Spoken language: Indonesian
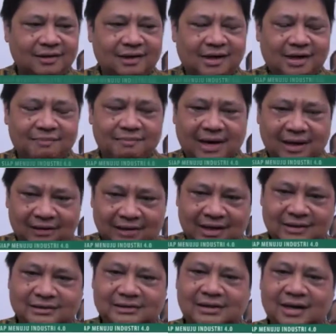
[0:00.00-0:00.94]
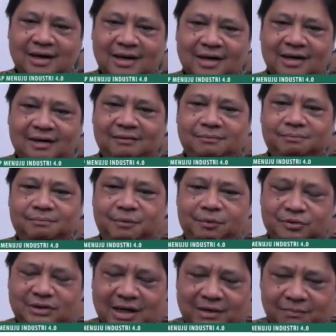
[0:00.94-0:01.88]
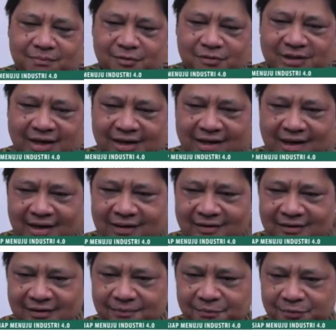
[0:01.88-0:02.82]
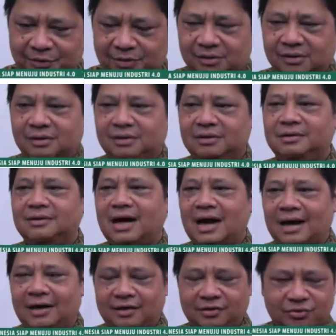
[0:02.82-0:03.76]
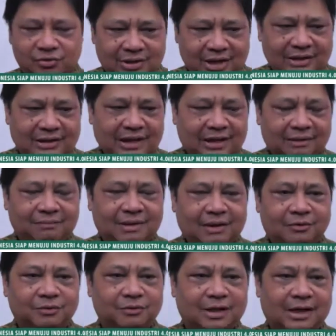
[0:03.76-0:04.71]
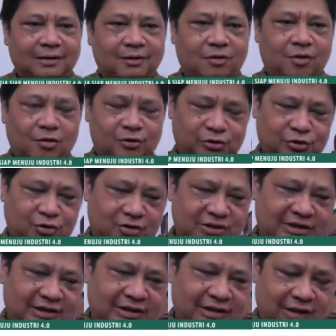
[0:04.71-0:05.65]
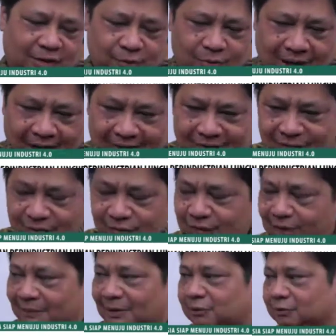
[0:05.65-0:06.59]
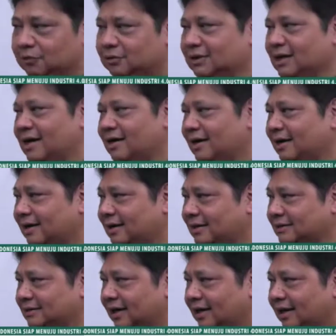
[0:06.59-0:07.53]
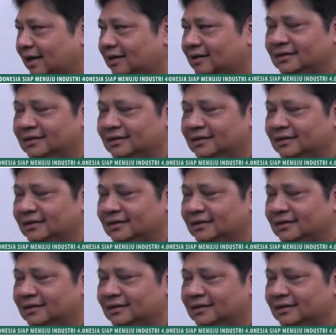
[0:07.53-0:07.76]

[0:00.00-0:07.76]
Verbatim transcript: dan bahkan sekarang perusahaan-perusahaan IT pun ada juga yang melakukan outsourcing keluar terutama untuk tenaga kerja.